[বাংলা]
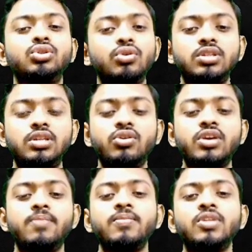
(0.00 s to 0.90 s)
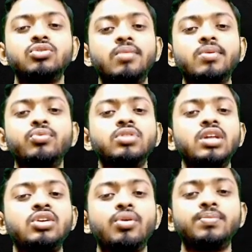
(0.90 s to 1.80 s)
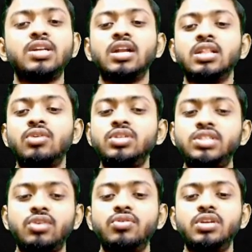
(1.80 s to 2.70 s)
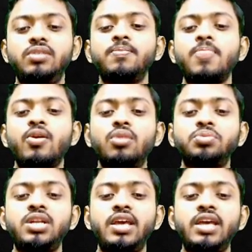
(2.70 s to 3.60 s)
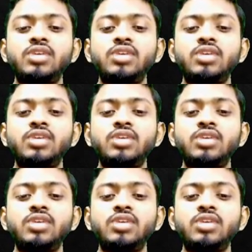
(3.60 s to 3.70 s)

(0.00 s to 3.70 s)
শক্তি ওকে সো আমরা প্রত্যেকটি অপশন আলাদা করে চেক করে নিই অপশন এ